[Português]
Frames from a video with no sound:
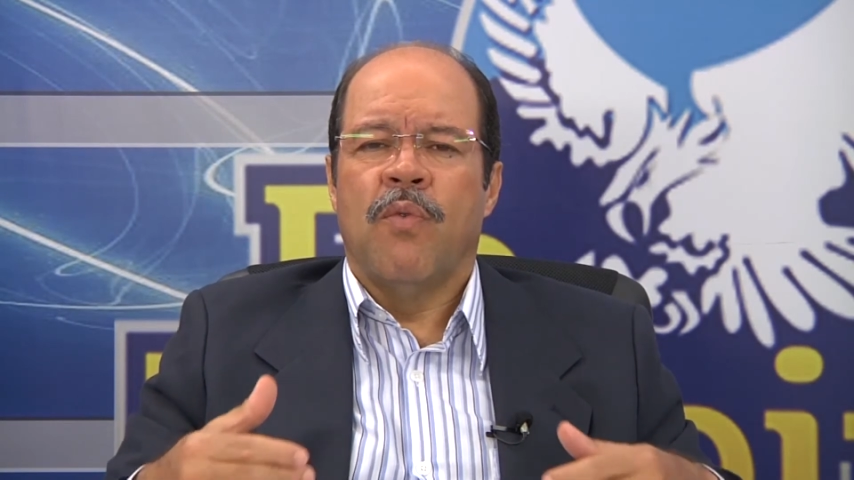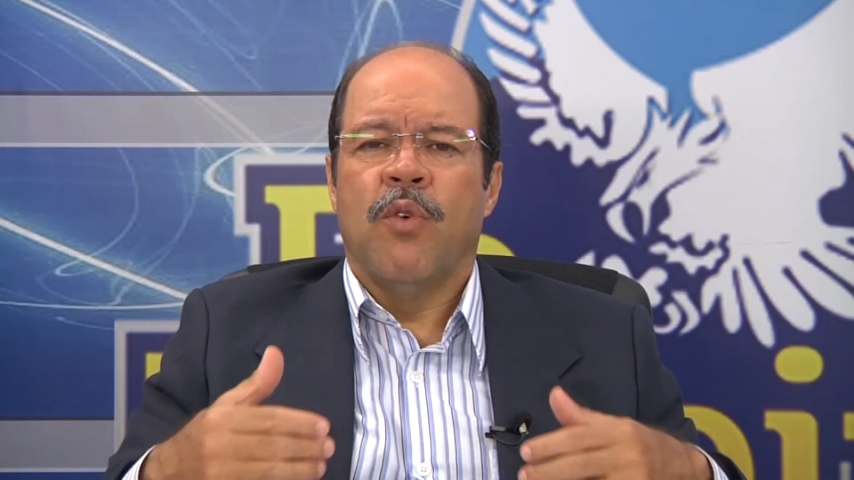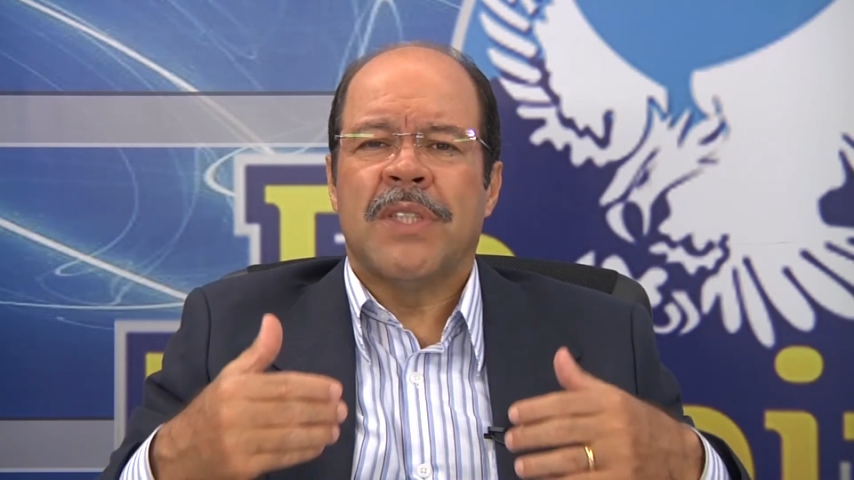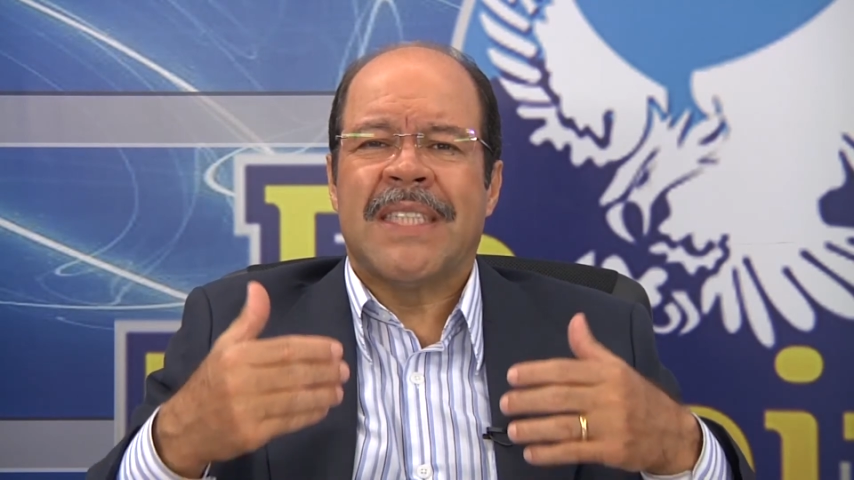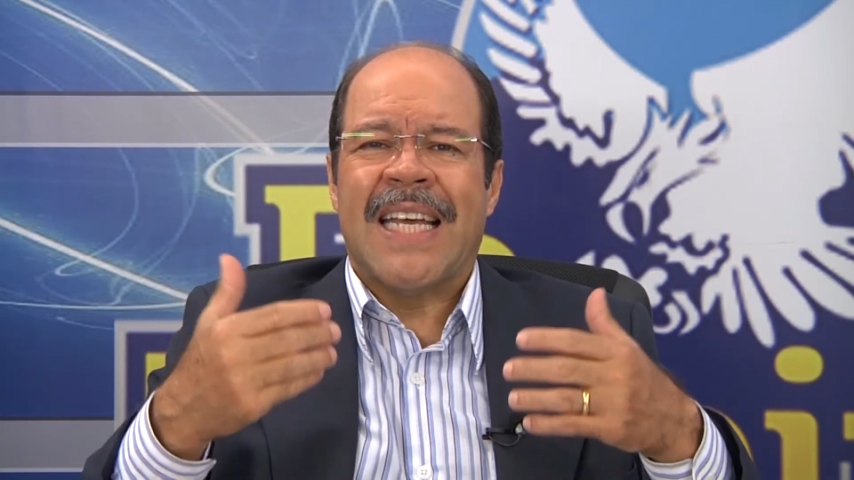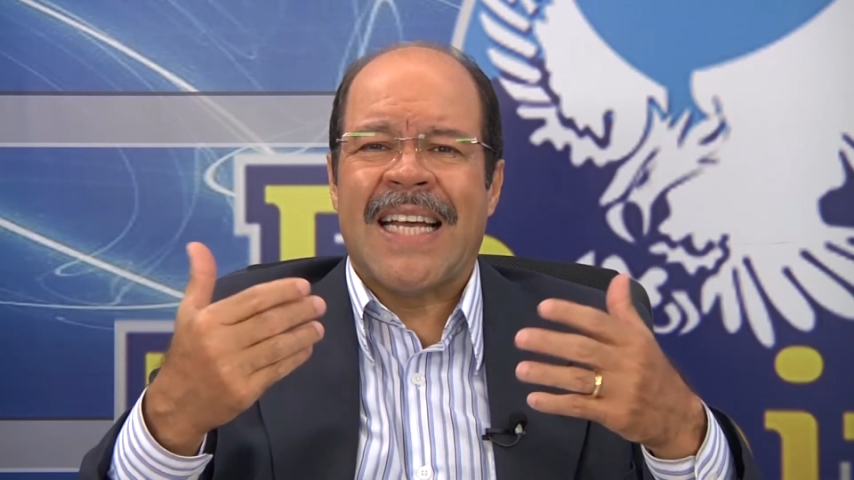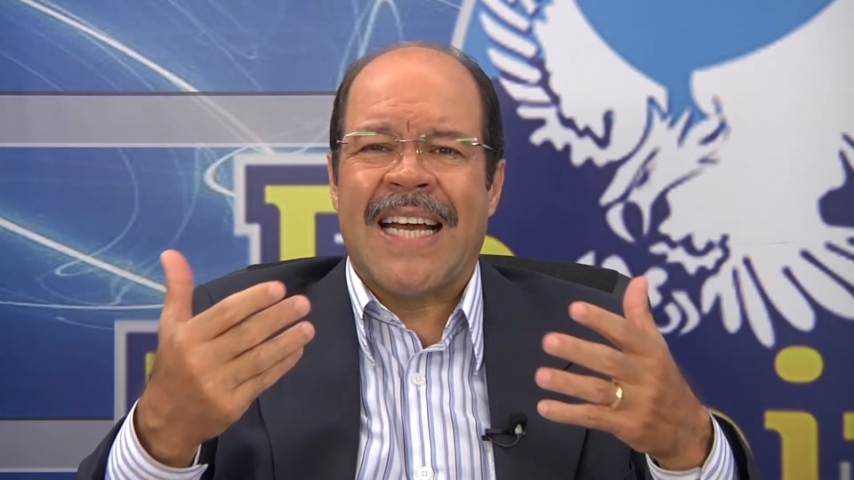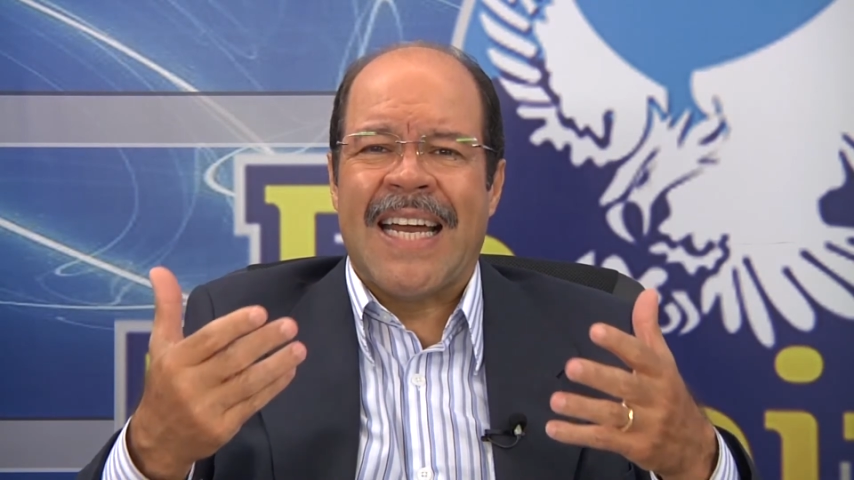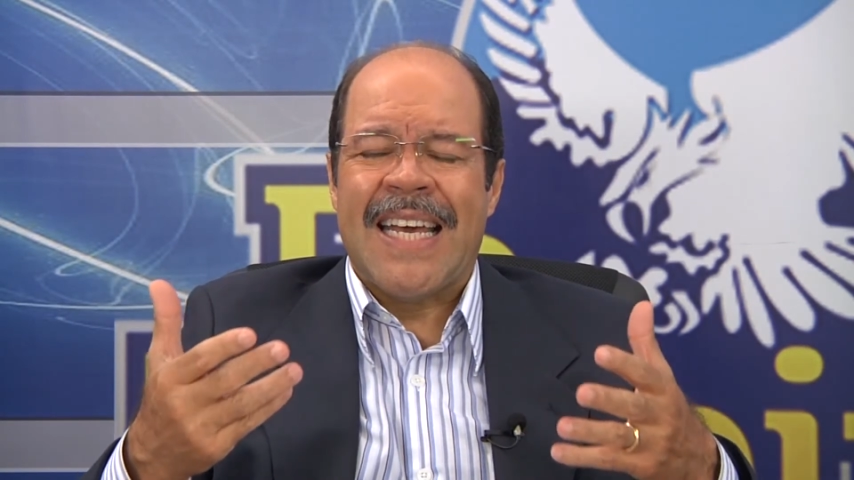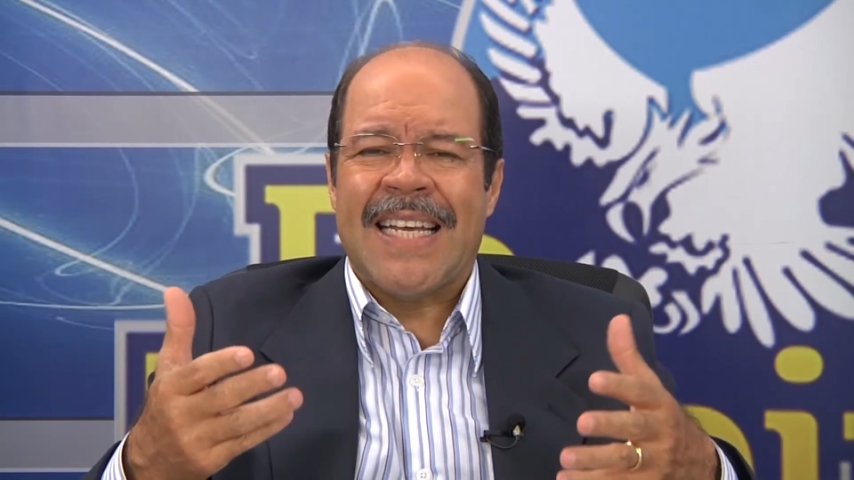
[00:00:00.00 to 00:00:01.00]
Você
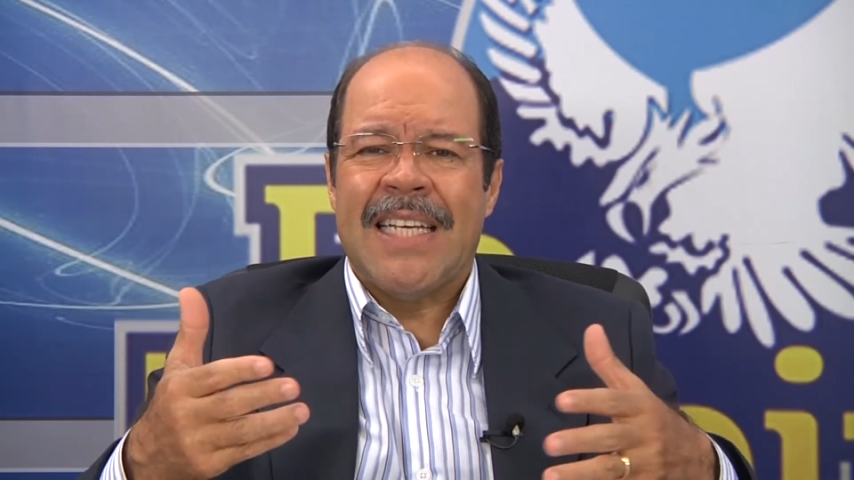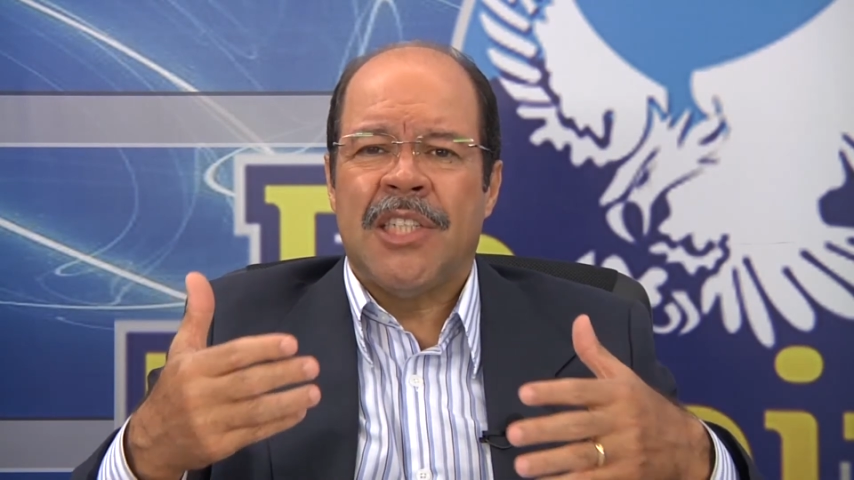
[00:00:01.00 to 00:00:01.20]
crê que